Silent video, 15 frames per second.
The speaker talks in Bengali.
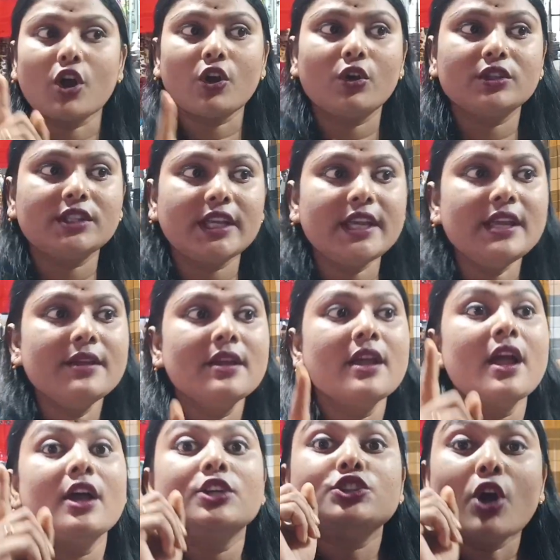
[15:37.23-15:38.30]
সংহতি
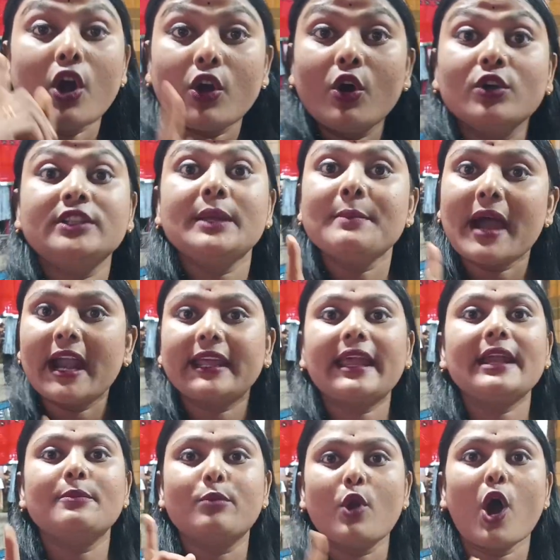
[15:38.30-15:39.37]
সংহতি
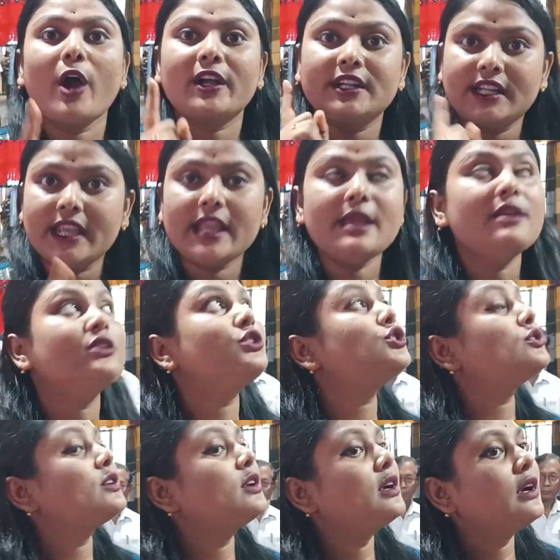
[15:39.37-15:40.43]
মার্কেট ব্লক ডি
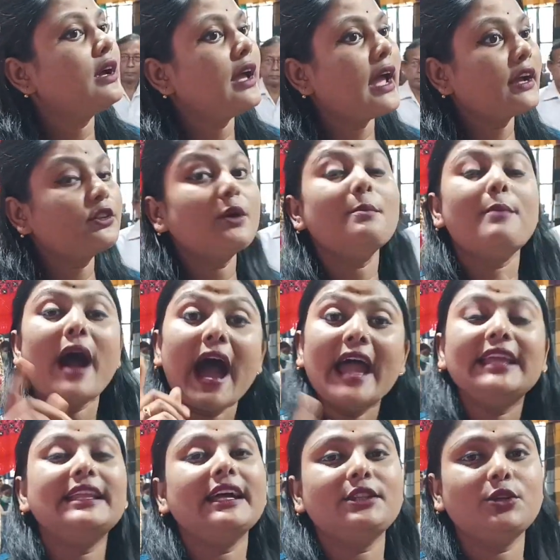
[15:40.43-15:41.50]
একদম
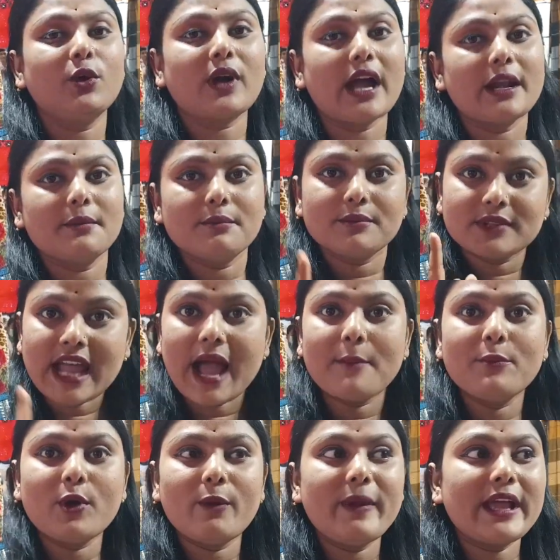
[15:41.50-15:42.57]
ভাইদার দোকান নাম
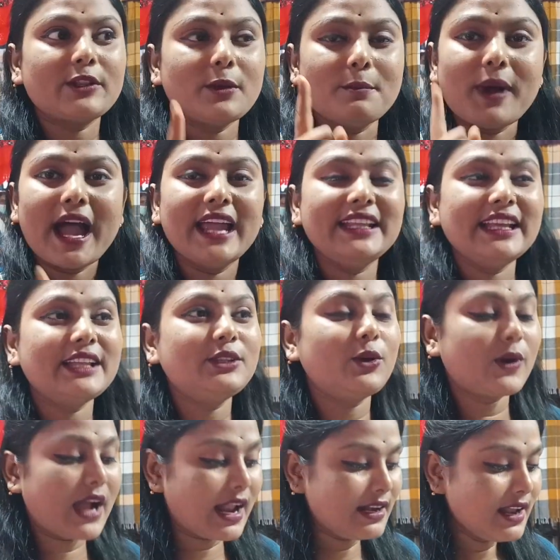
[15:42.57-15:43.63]
বলবে একদম ভাইদার
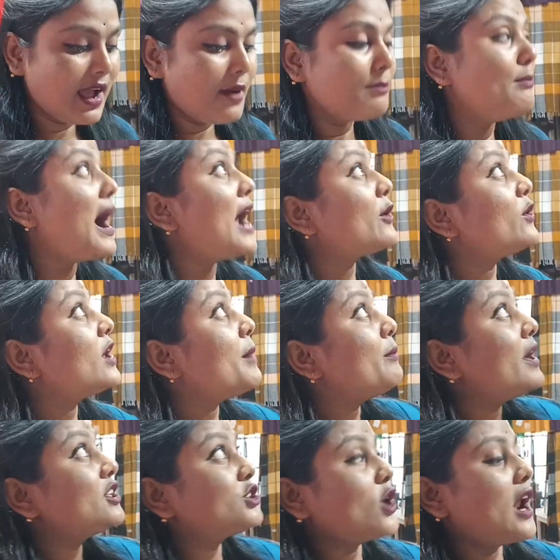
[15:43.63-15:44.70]
দোকান বারো
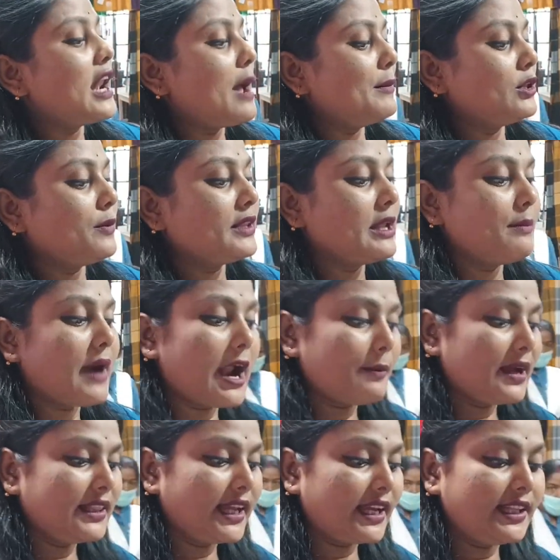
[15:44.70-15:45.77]
নম্বর স্টল আমি তোমাদের
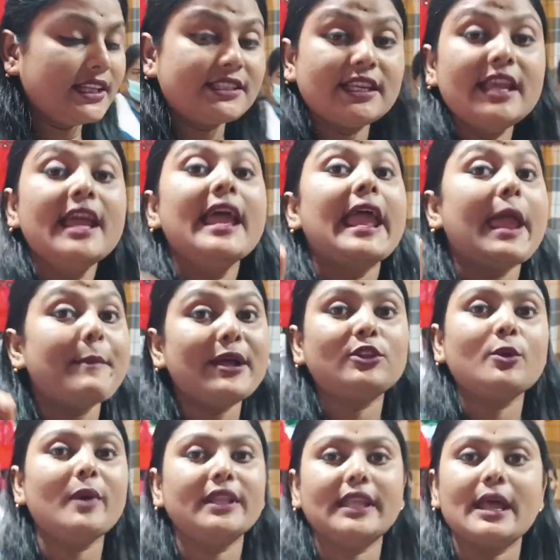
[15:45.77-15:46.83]
বারবার দেখে দিচ্ছি এবার
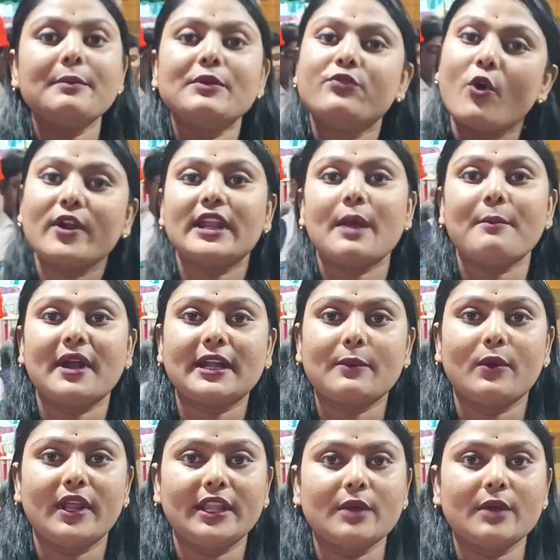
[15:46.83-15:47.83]
তোমাদের আমি ফোন নাম্বারটা বলে